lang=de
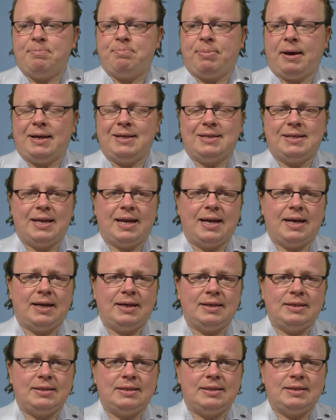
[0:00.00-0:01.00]
bei
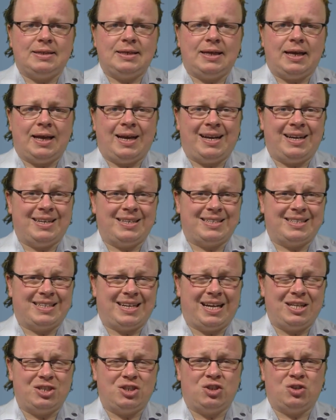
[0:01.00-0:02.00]
der er
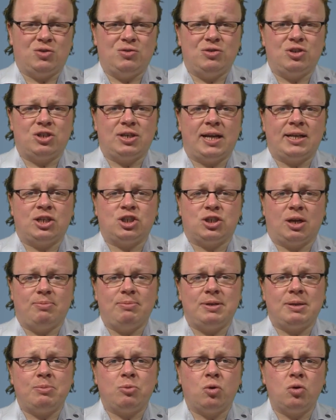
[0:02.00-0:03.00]
ganz schön schlecht stand,
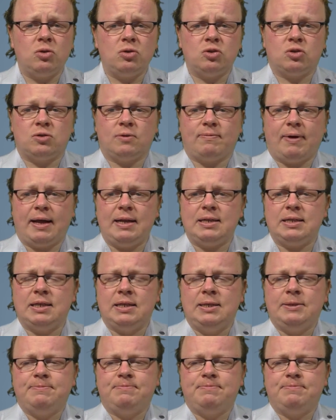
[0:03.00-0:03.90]
mit dem Rücken zur Wand,